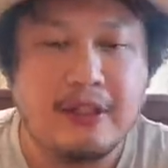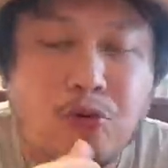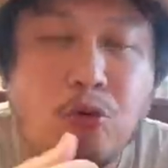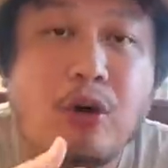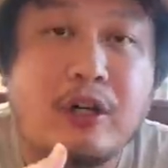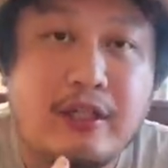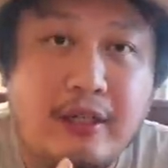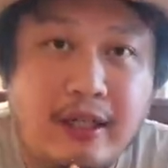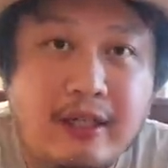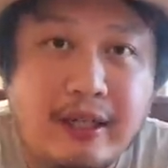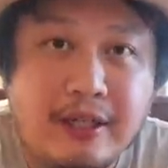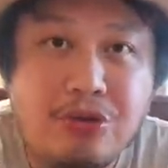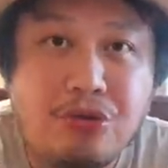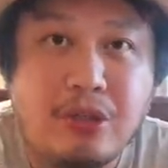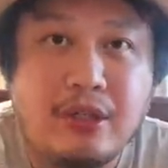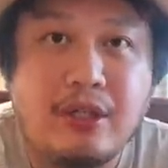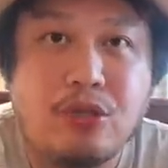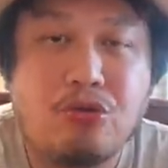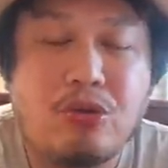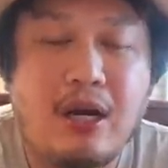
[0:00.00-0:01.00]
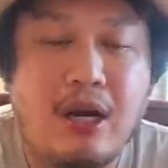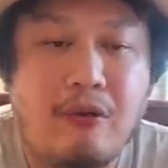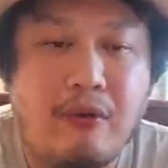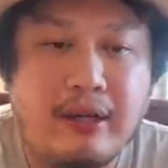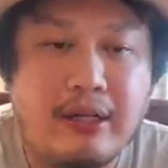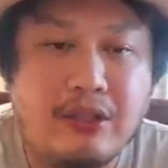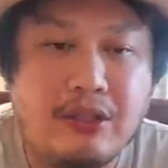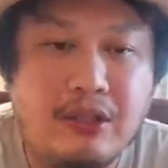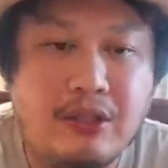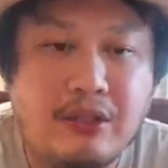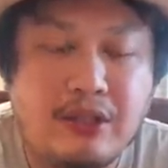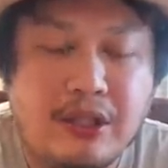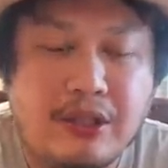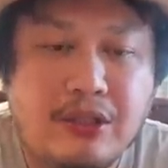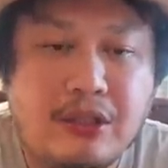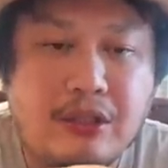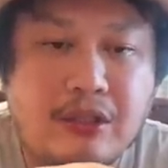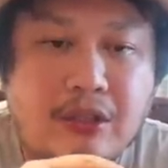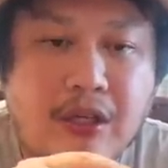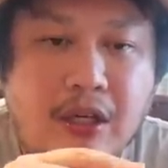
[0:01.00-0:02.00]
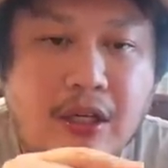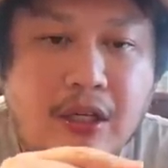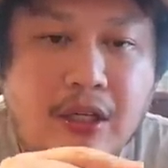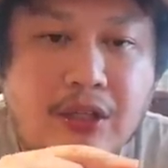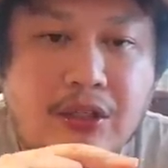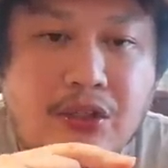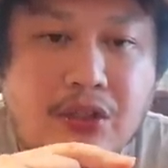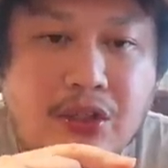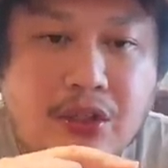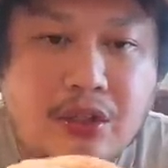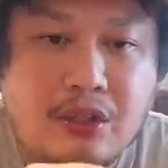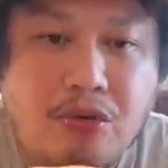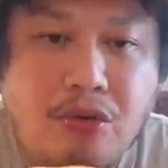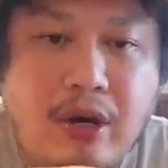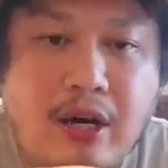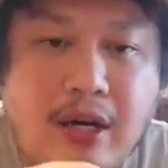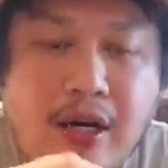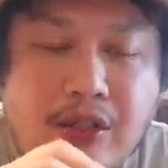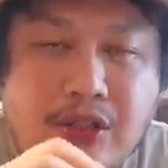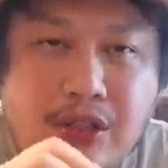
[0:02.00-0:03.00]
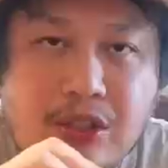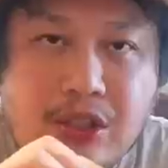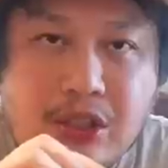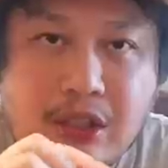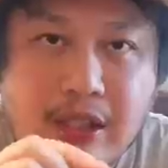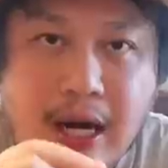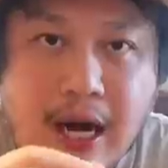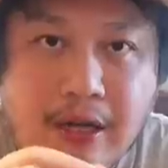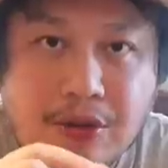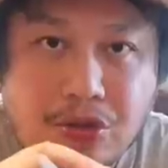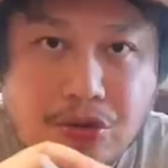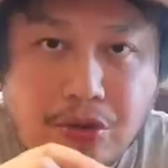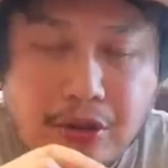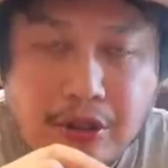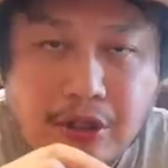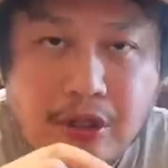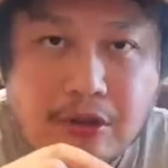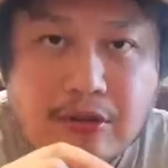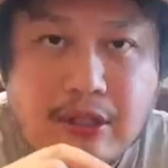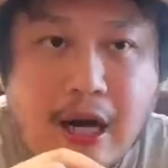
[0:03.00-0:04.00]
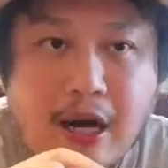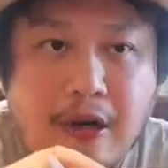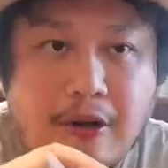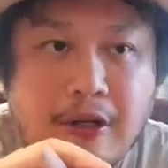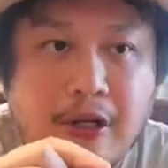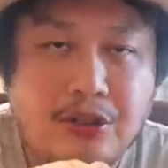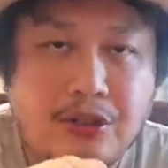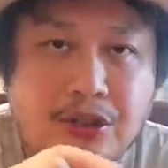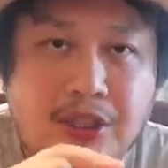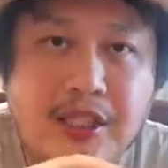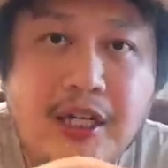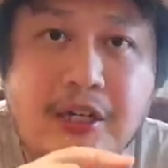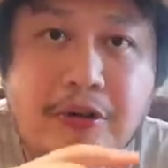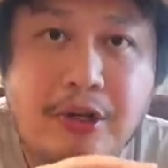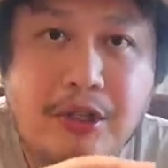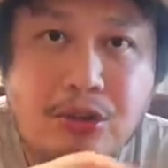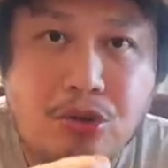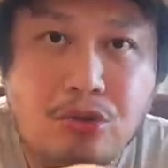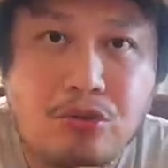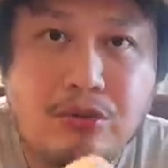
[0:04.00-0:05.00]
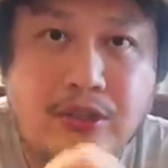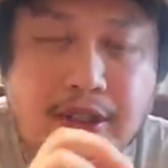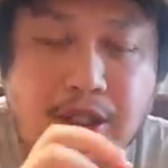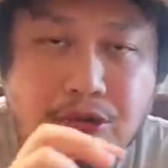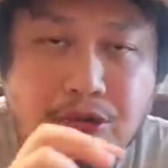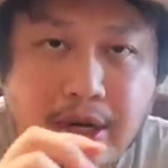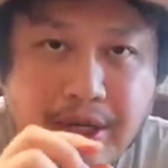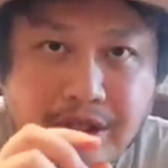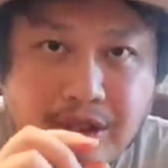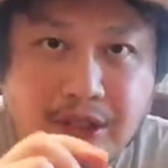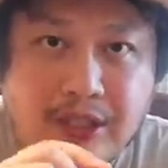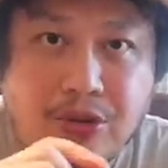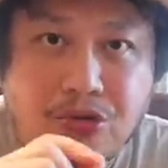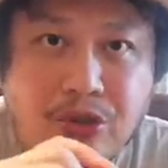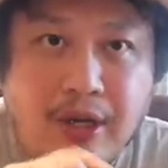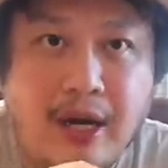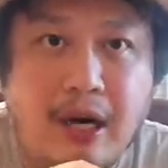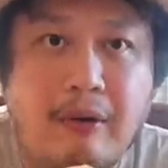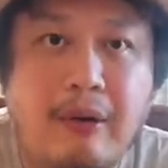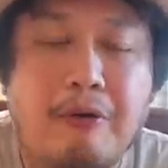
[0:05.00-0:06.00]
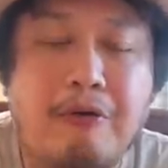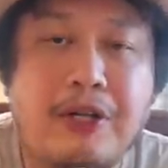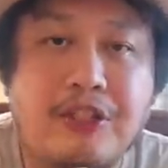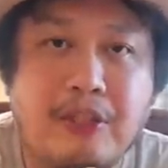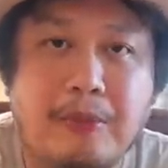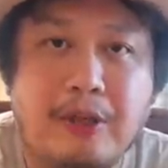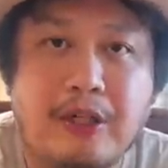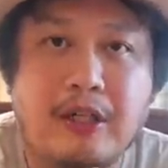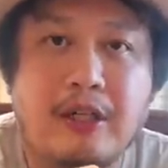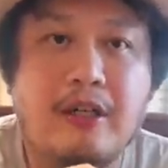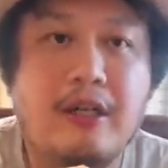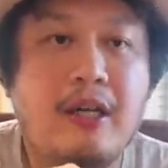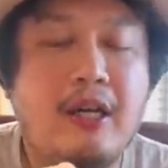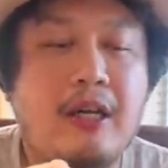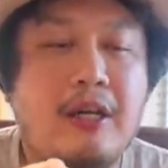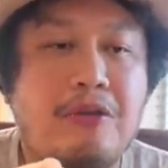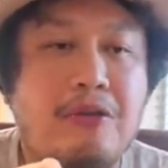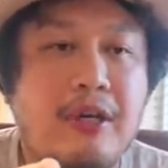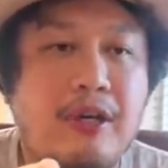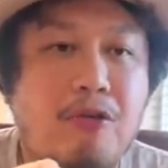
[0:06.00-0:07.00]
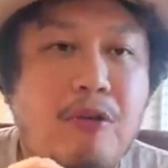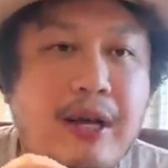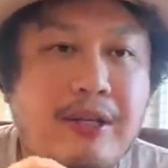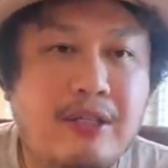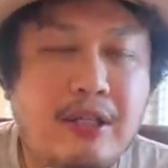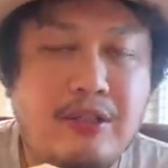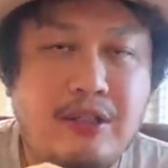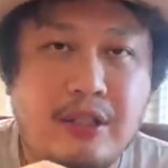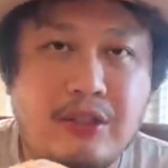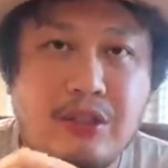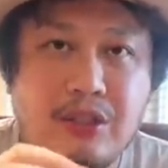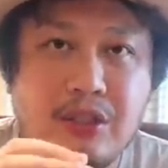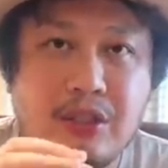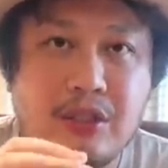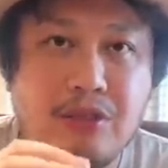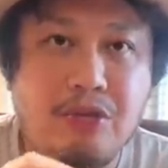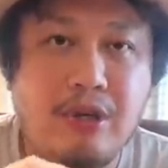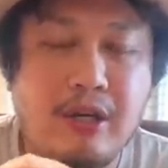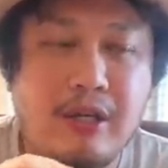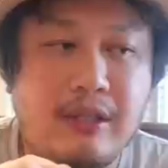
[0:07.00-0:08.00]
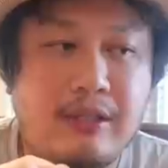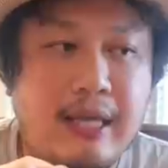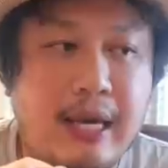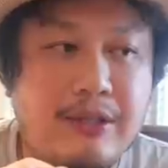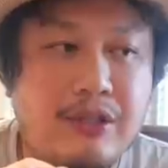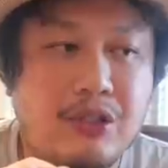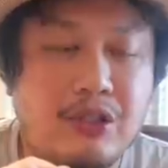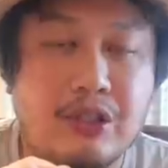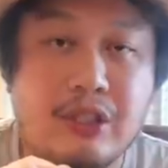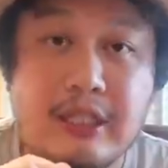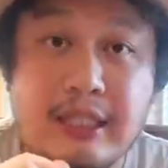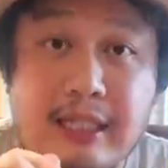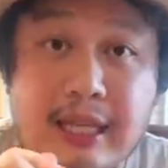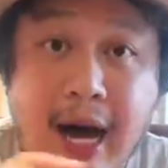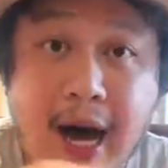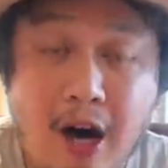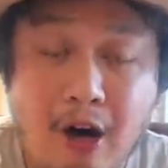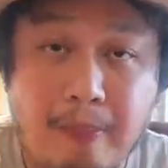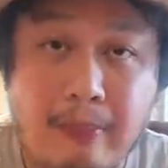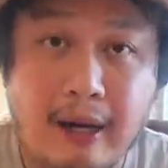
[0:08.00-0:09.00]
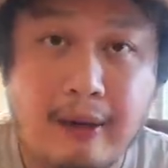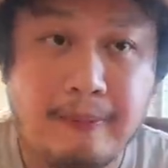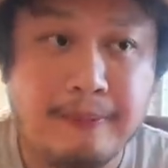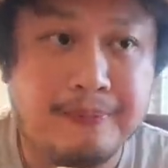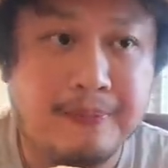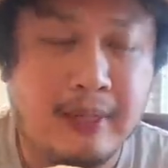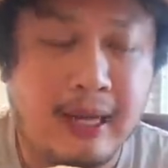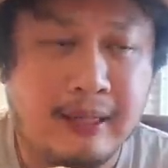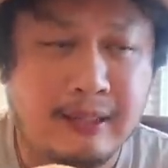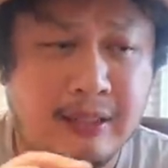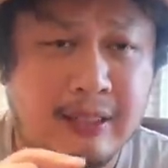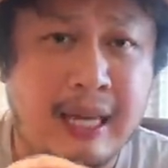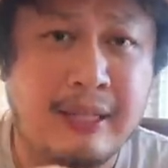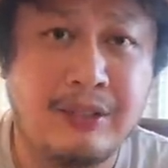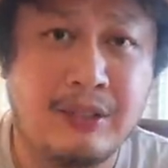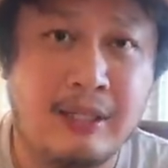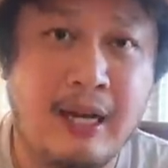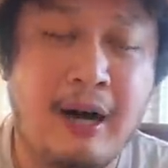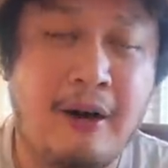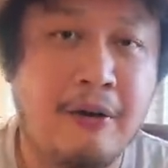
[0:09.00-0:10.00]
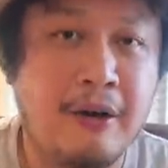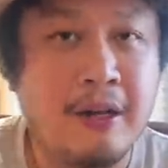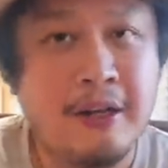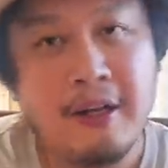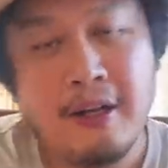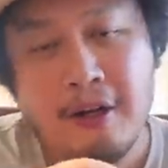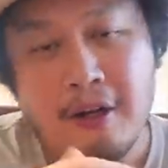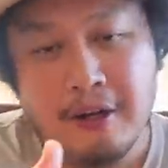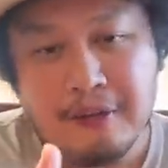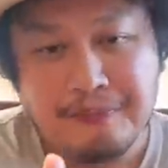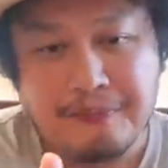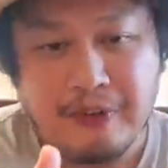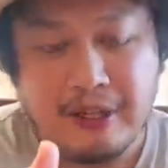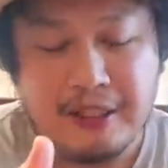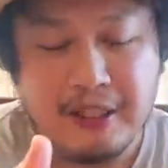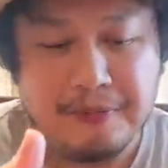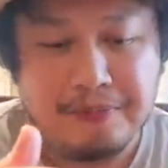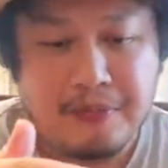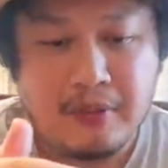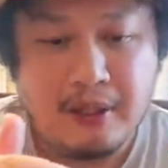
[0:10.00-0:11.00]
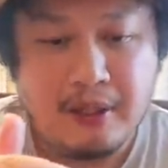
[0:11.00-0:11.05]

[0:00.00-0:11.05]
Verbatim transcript: 我个人觉得最好玩的季节是10月20几号左右到12月初这段时间最好玩。为什么呢？因为万圣节是10月31号嘛，还是30号，反正。